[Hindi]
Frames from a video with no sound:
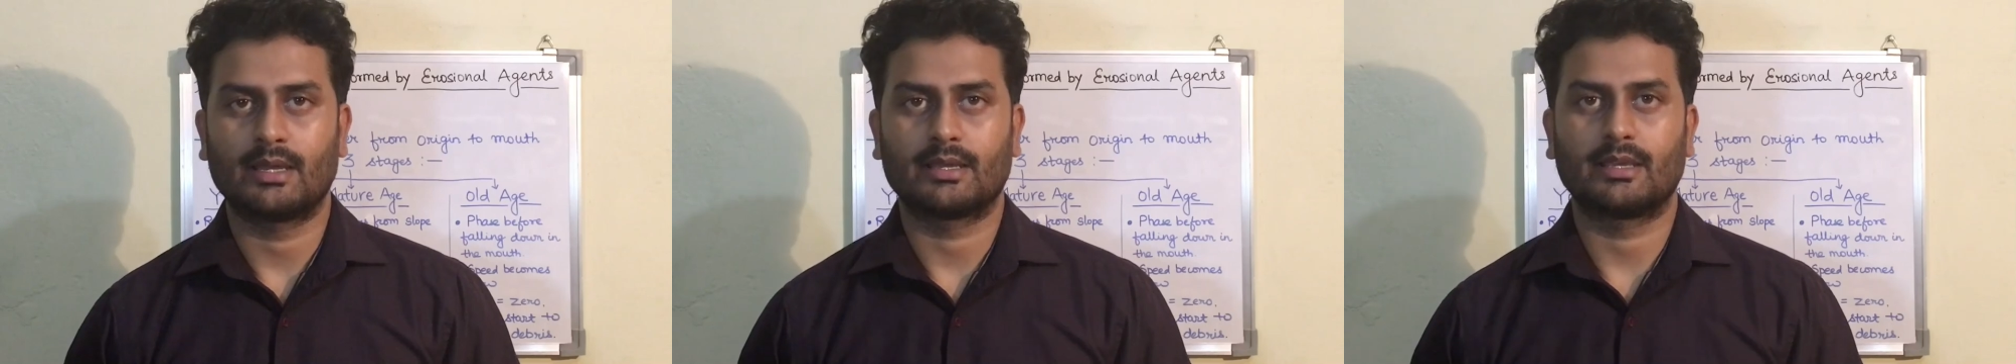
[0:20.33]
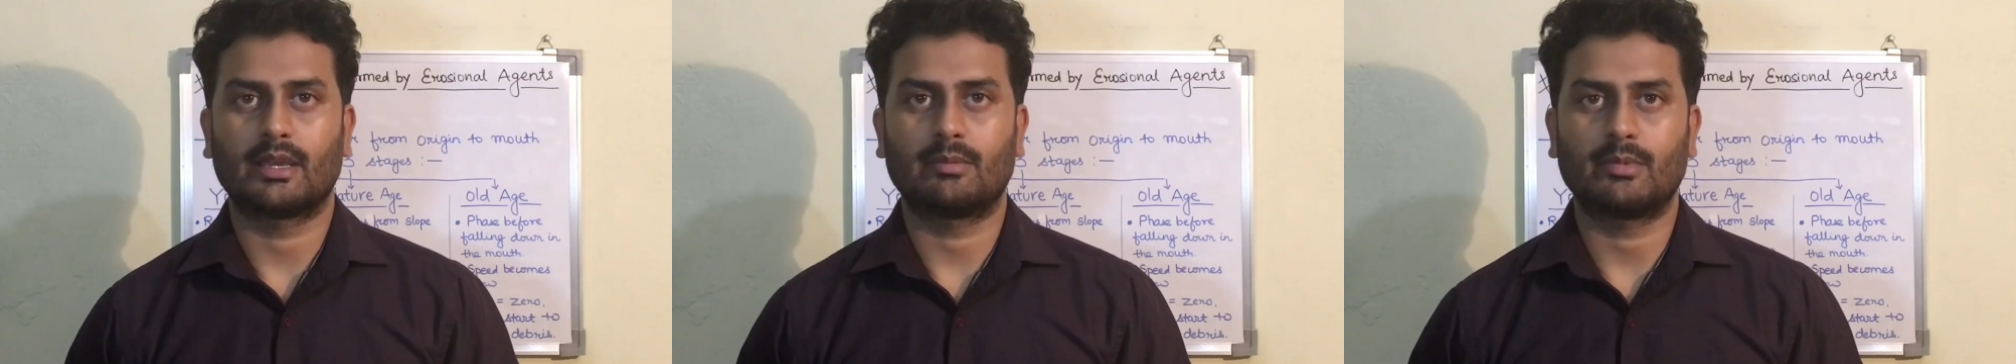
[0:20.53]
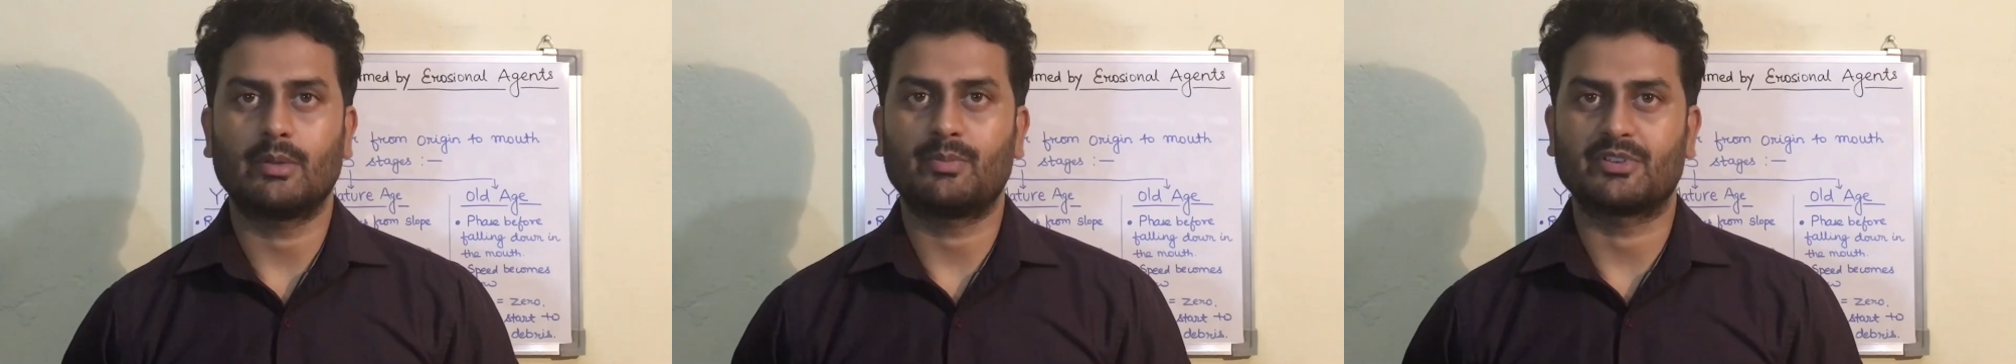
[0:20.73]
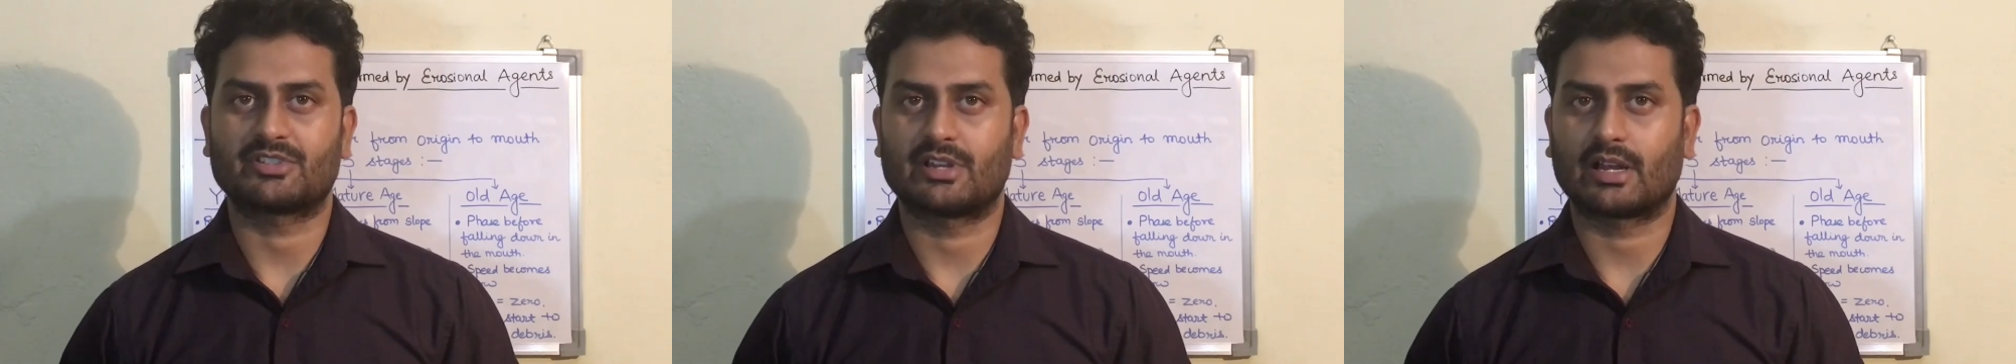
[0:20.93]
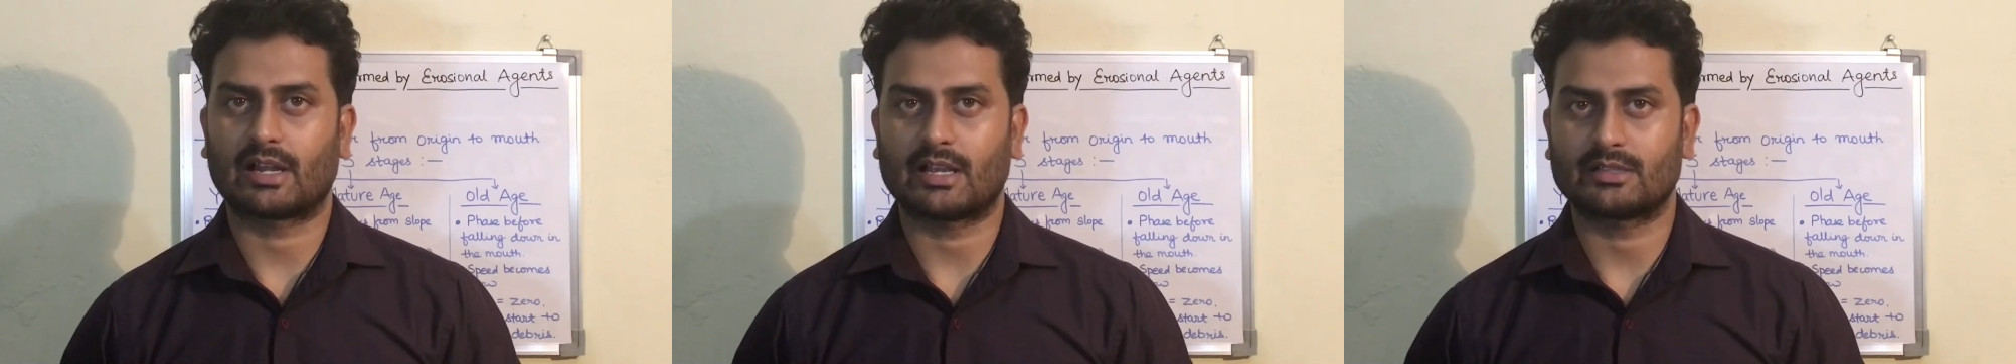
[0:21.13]
ये हमने
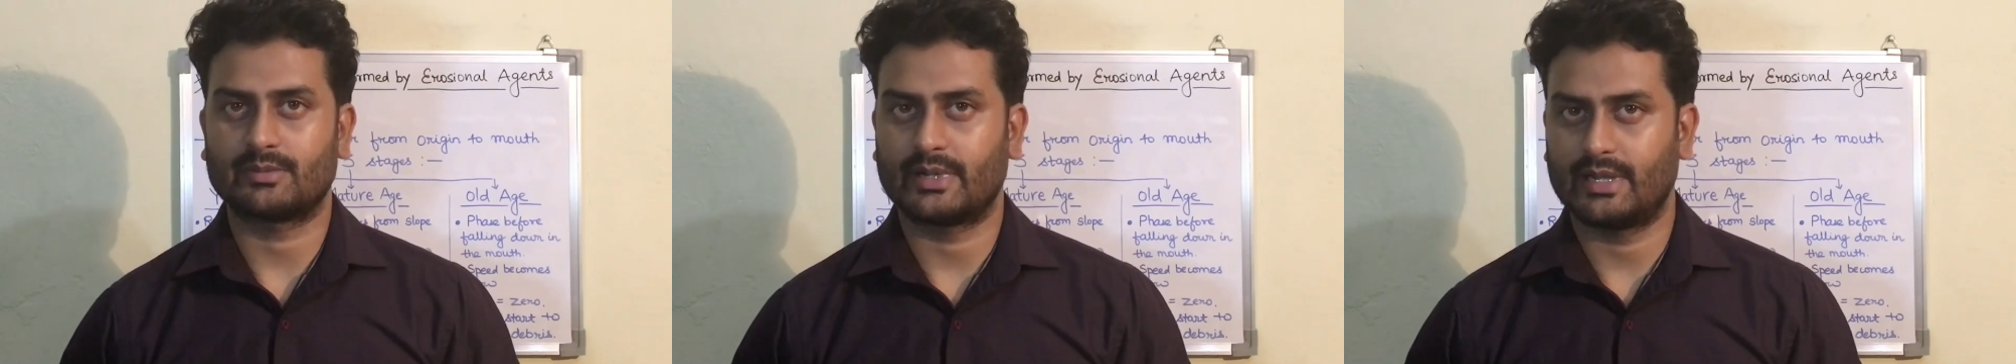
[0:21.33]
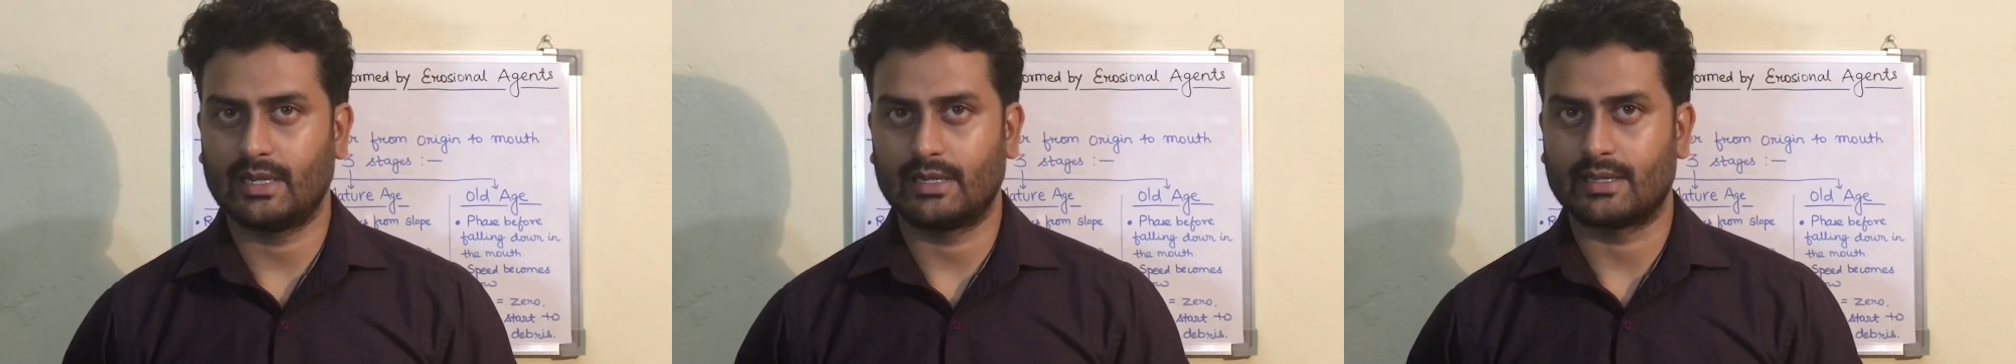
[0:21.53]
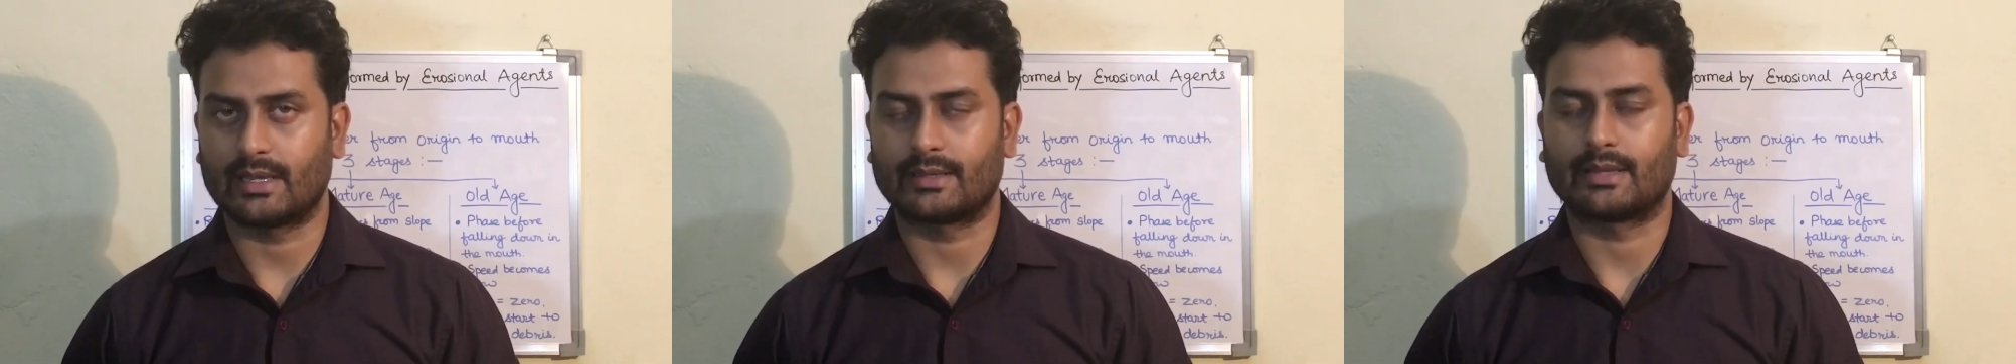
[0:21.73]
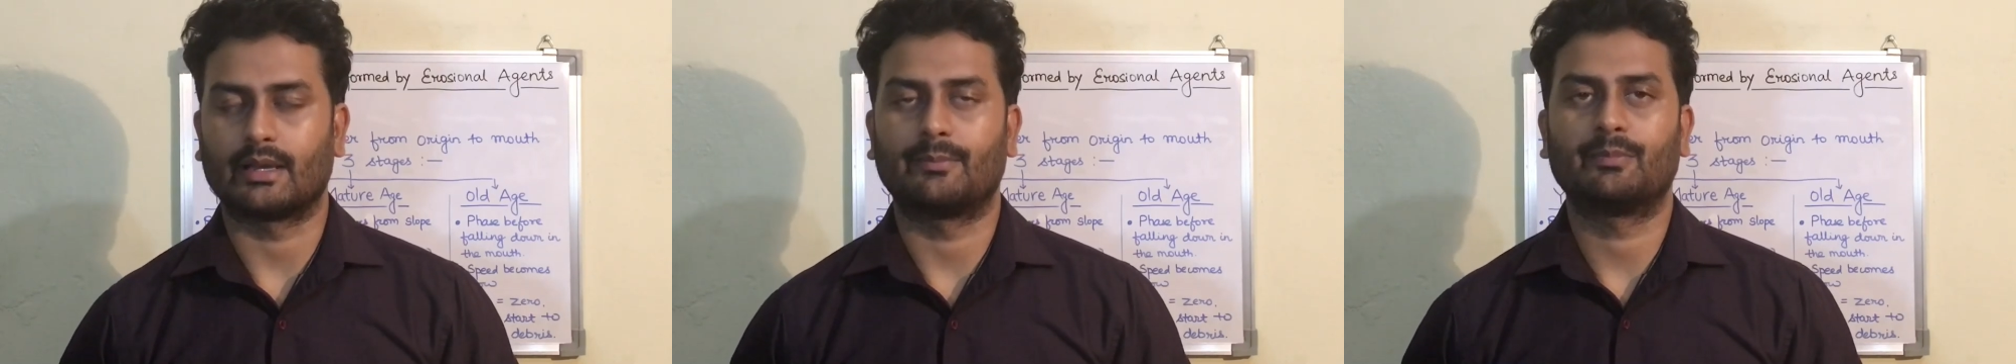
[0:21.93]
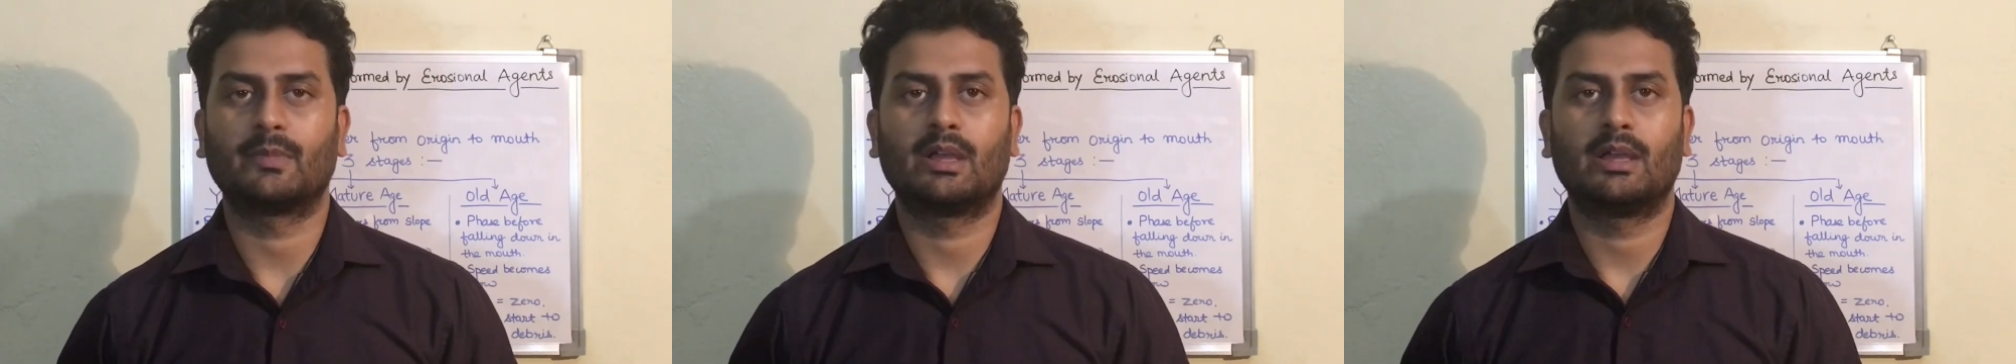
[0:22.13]
पिछले क्लास में डील किया था